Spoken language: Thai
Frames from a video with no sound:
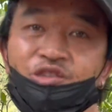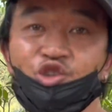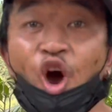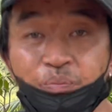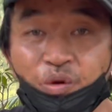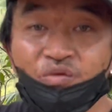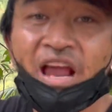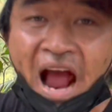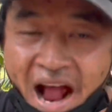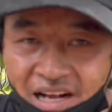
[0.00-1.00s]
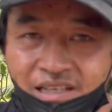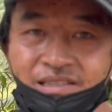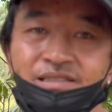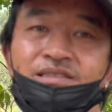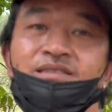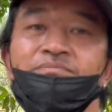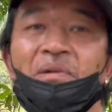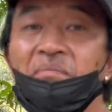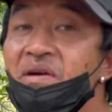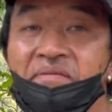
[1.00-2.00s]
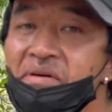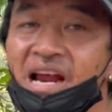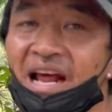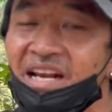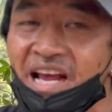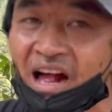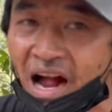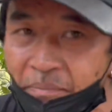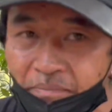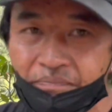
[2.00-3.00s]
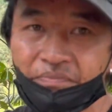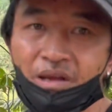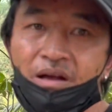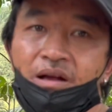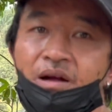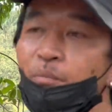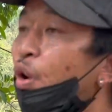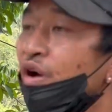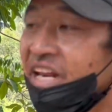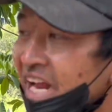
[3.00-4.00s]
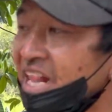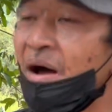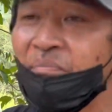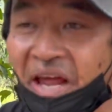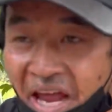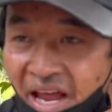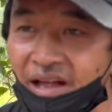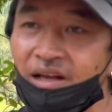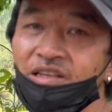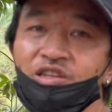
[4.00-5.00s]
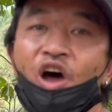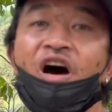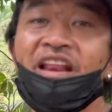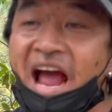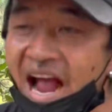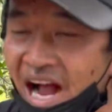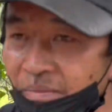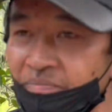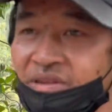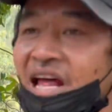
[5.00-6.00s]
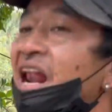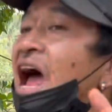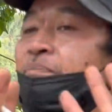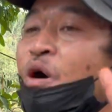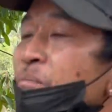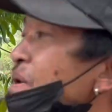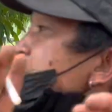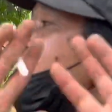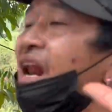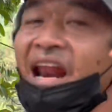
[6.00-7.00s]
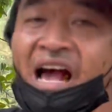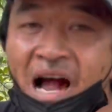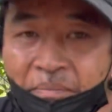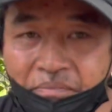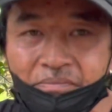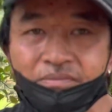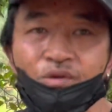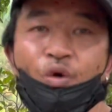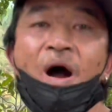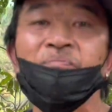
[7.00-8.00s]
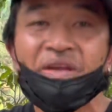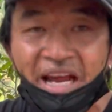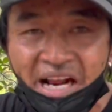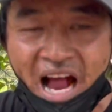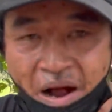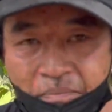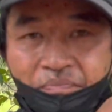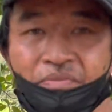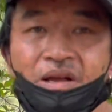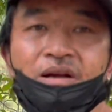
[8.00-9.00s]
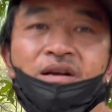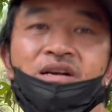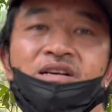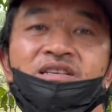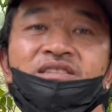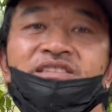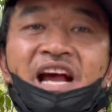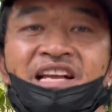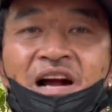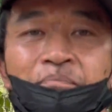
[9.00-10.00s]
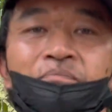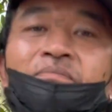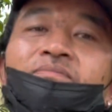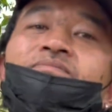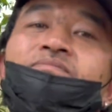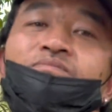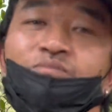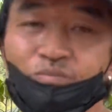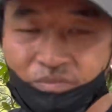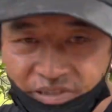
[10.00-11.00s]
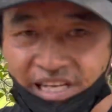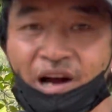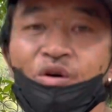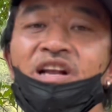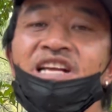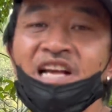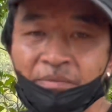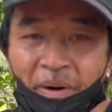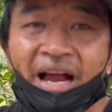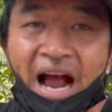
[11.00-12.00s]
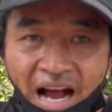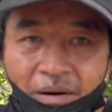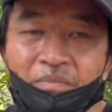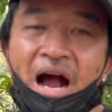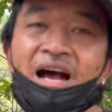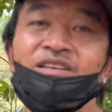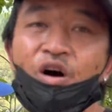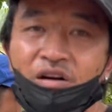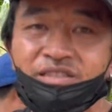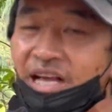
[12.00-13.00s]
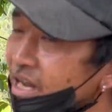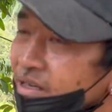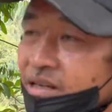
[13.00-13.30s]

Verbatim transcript: จบทุกอย่าง มันไม่มีอะไรดีครับ พูดดีทำดีต่อหน้าครับถ้าได้ปุ๊บไม่มีอะไรนะครับความจริงนะครับ เสียงจาเสียงคนนี้อย่าไปกาครับ หาออกเสียง